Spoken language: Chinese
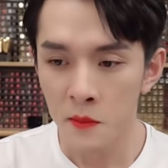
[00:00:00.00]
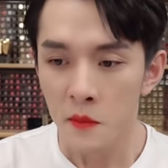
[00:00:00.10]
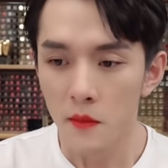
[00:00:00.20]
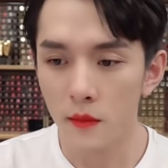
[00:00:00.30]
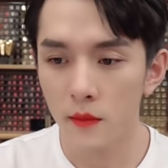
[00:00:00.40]

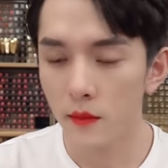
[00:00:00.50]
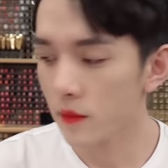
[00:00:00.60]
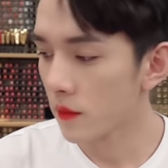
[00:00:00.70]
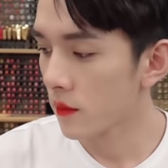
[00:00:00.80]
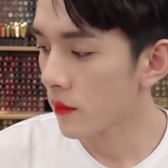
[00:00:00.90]
那就是
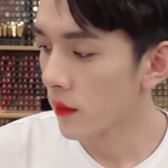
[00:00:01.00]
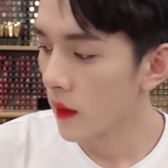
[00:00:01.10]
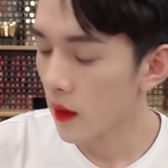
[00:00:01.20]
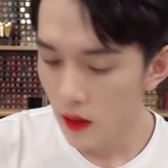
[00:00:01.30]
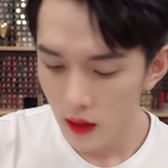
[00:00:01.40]
同品牌
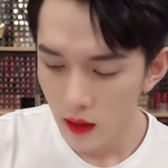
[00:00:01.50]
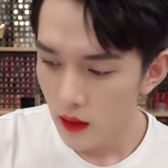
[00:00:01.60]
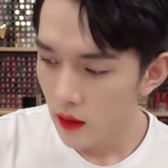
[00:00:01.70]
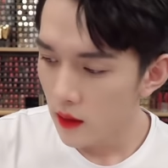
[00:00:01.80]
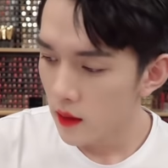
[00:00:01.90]
的吧。
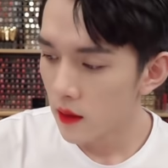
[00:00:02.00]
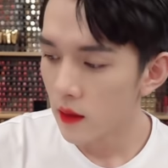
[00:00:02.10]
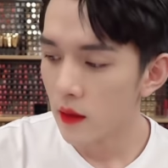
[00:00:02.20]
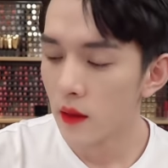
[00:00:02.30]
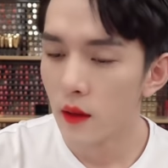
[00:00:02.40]

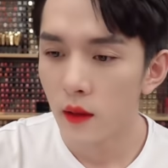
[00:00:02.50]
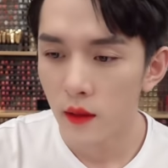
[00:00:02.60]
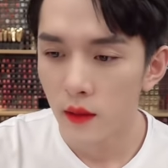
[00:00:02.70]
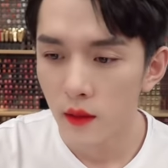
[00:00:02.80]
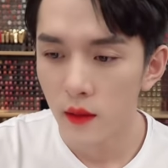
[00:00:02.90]
兰蔻有
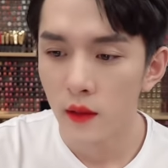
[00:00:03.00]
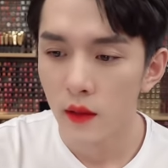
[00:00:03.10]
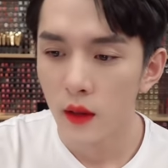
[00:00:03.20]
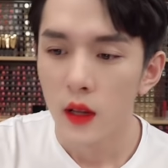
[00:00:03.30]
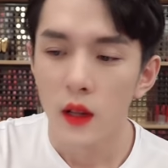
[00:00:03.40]
两支，
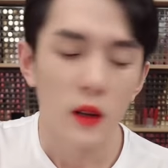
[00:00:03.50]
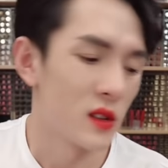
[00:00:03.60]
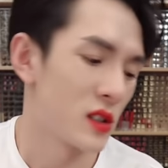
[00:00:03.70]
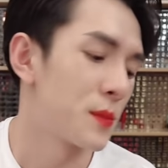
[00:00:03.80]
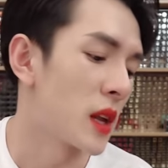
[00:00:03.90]

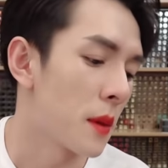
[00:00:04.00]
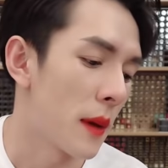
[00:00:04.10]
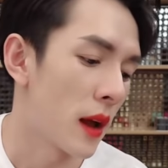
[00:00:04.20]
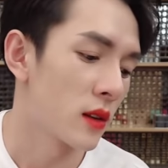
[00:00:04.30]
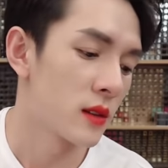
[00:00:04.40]
是别的
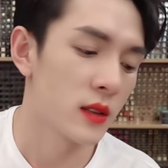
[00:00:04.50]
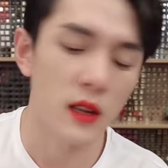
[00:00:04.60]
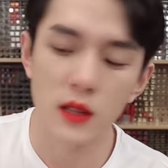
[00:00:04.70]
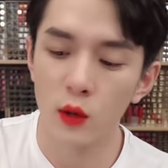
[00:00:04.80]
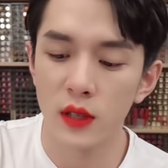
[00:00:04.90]
品牌啊，
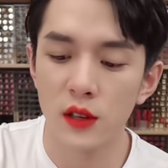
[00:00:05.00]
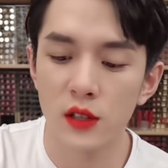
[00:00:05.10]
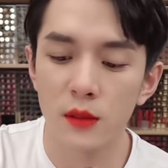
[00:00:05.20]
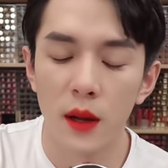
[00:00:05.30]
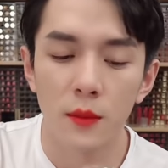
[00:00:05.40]
再重新
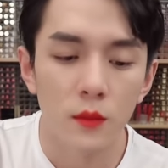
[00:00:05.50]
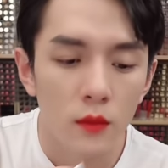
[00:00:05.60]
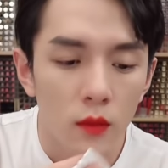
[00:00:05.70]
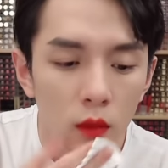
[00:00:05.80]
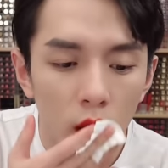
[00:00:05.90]
再试嘛。
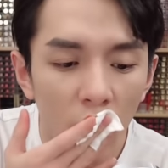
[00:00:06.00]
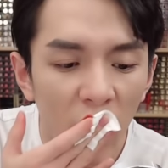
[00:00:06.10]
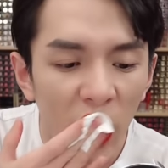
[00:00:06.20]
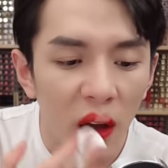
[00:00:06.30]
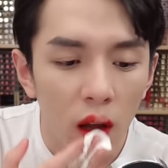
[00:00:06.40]

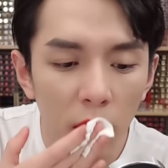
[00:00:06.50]
啊，